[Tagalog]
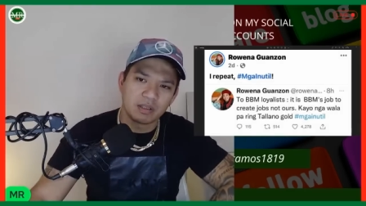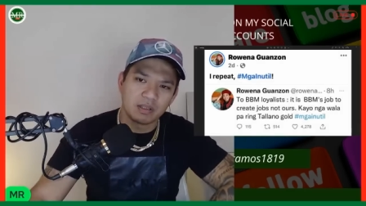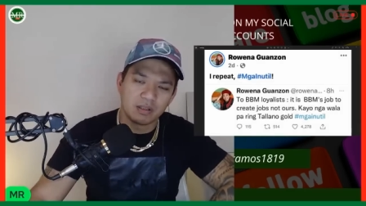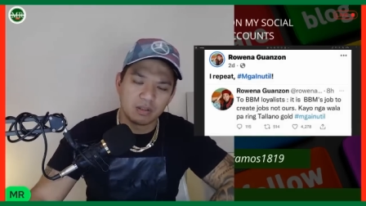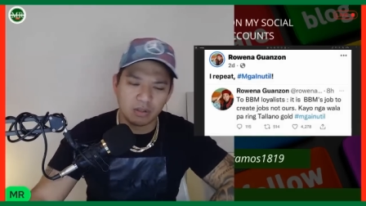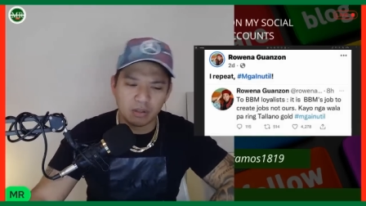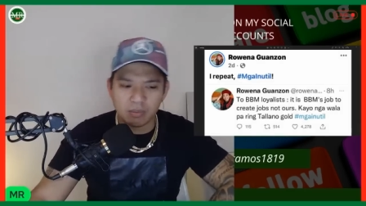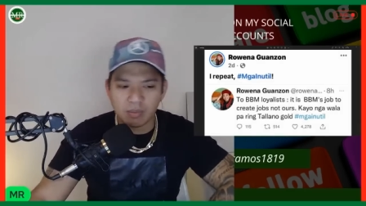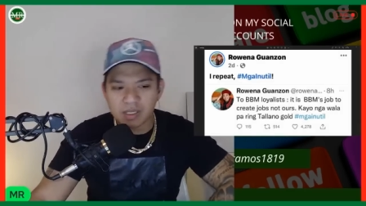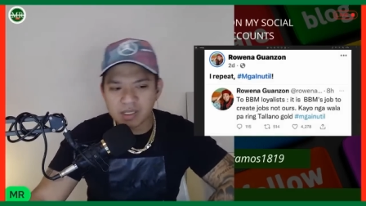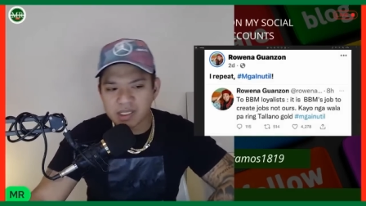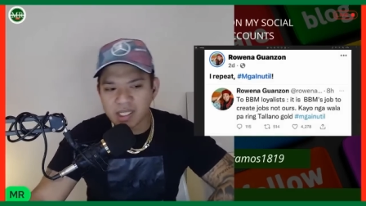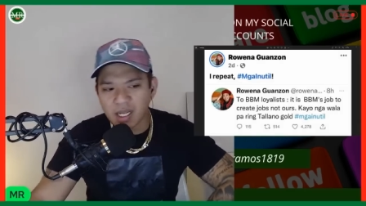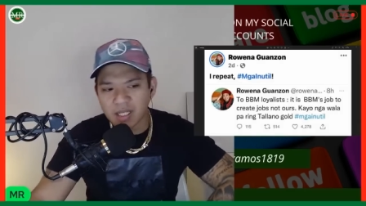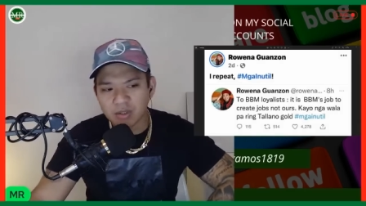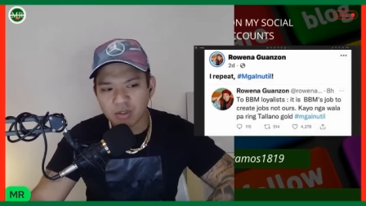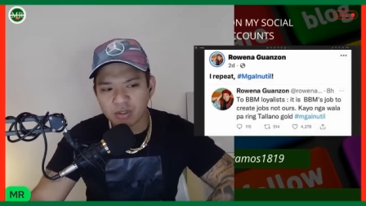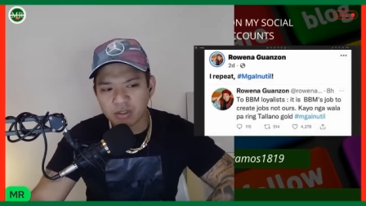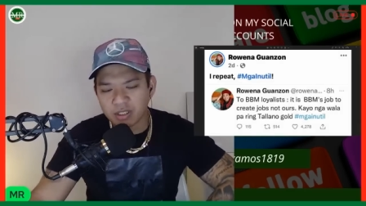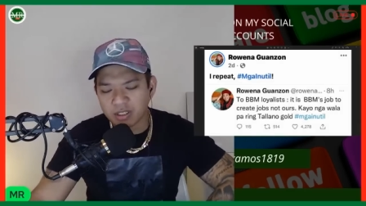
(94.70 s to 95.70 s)
Oh,
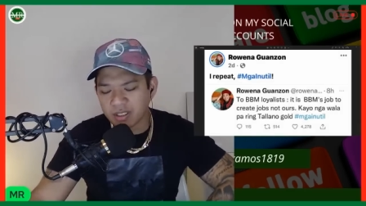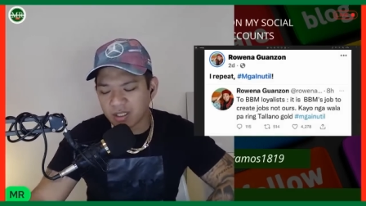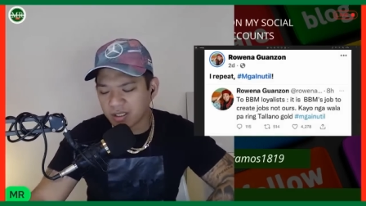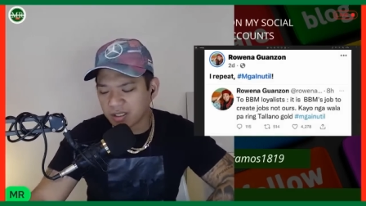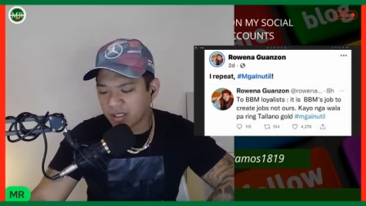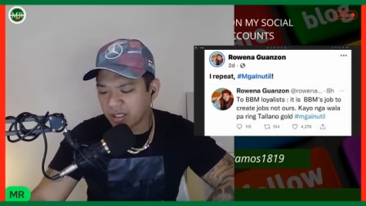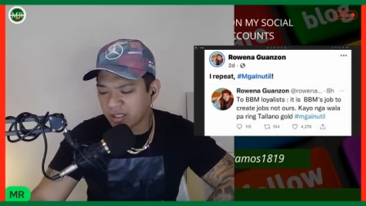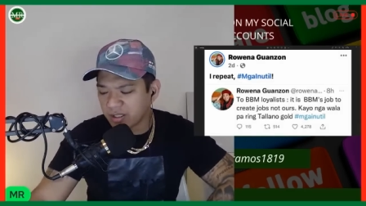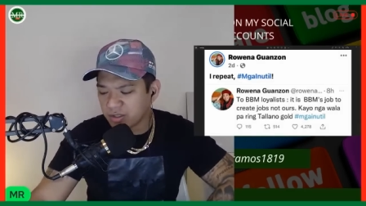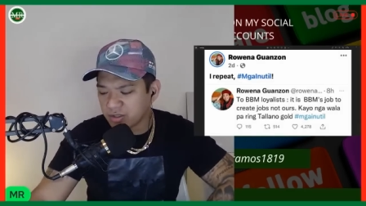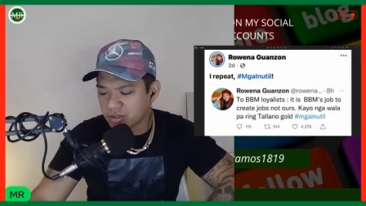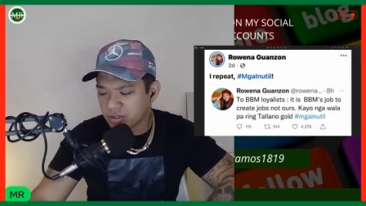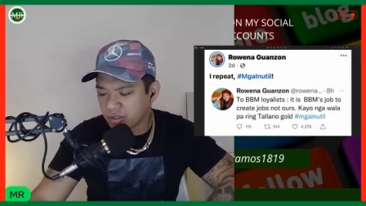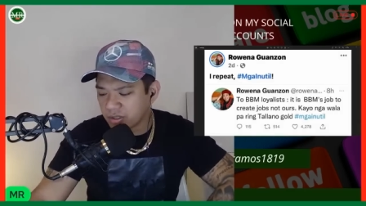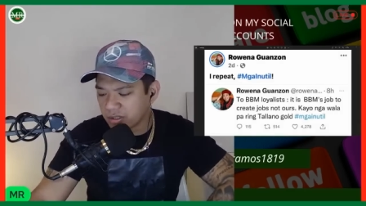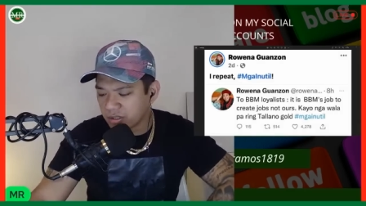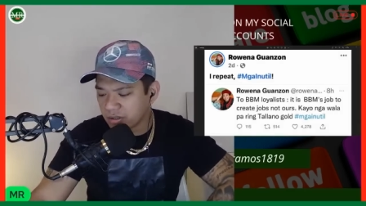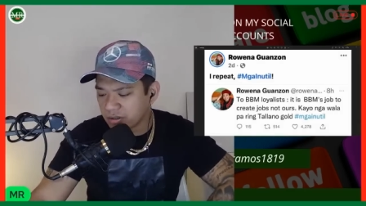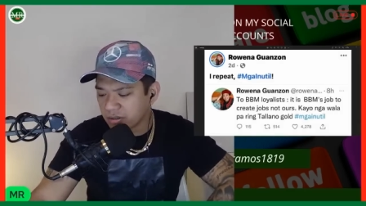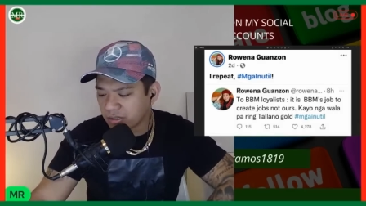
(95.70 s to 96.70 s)
masyado niya nang
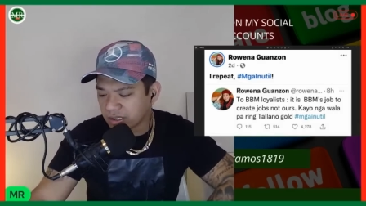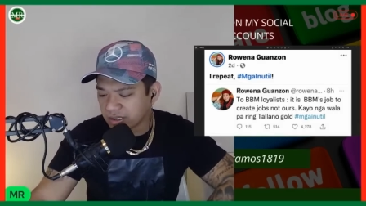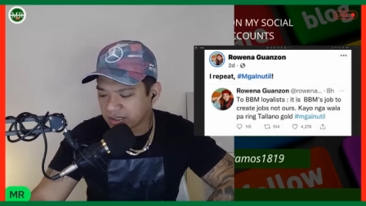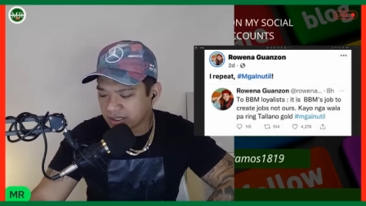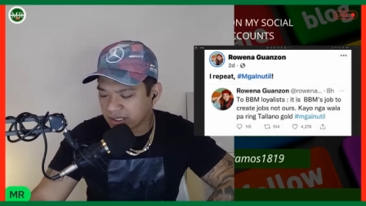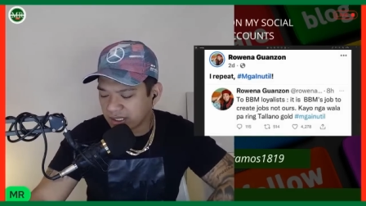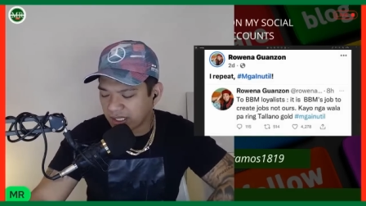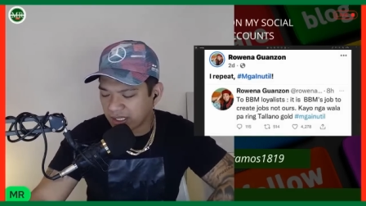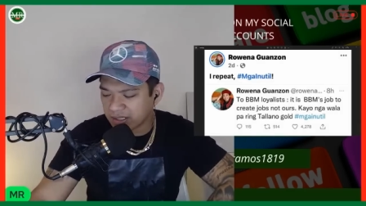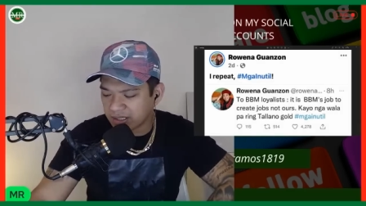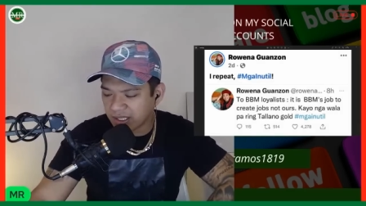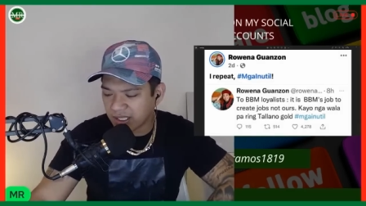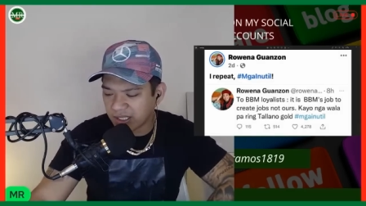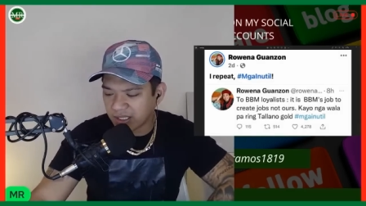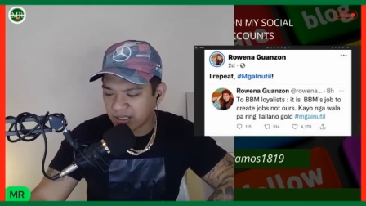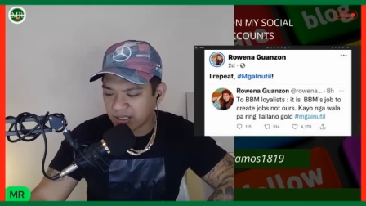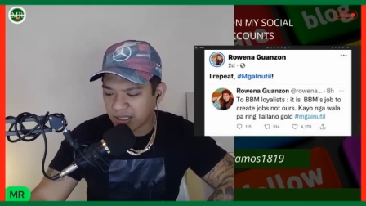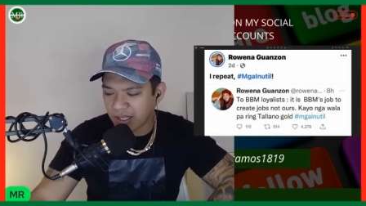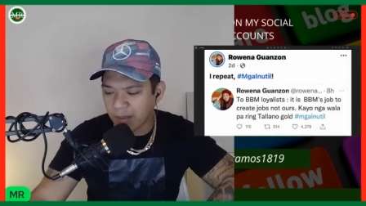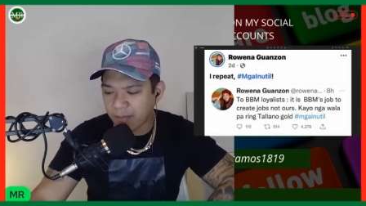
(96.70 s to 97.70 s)
na-enjoy yung
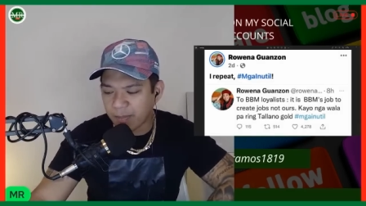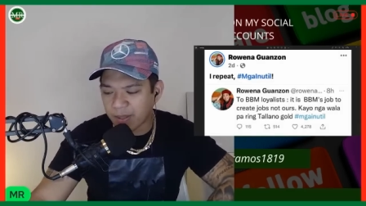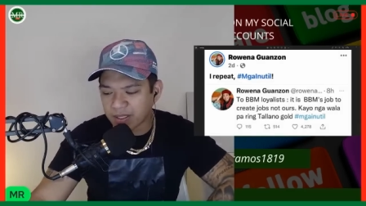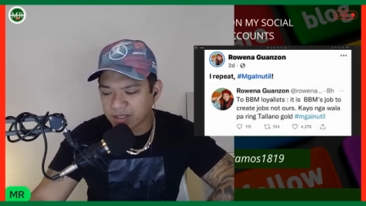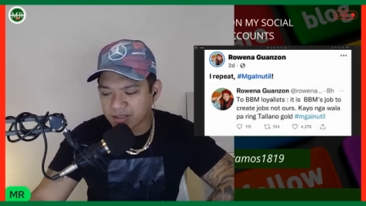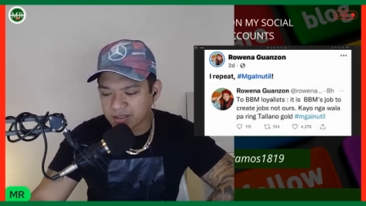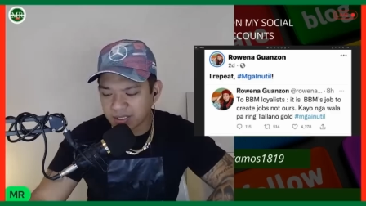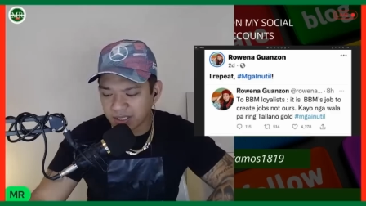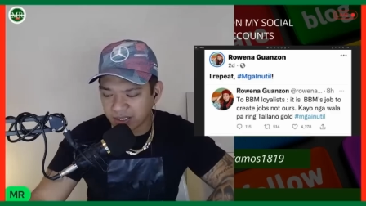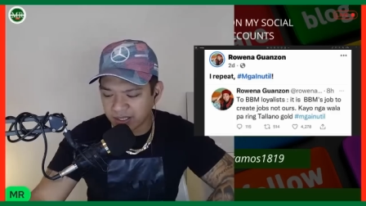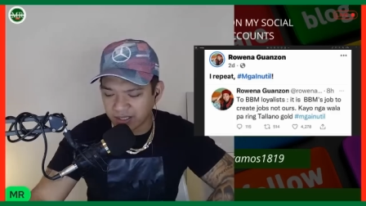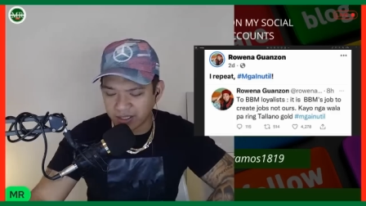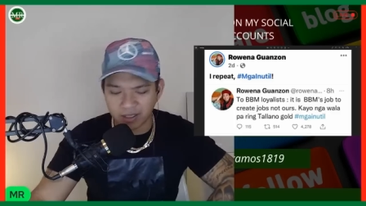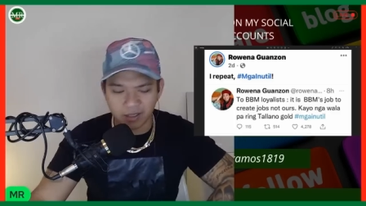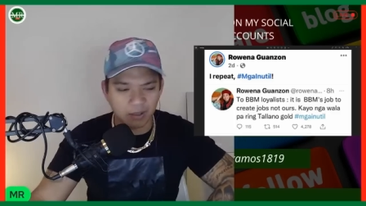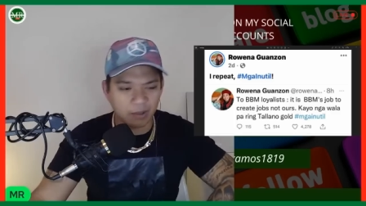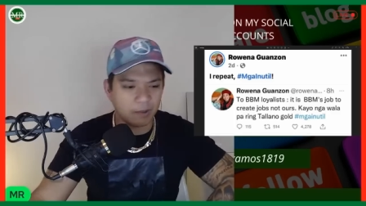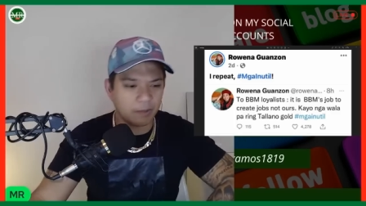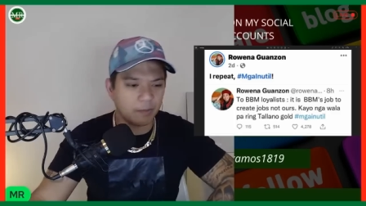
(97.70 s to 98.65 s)
kasikatan. Napansin eh.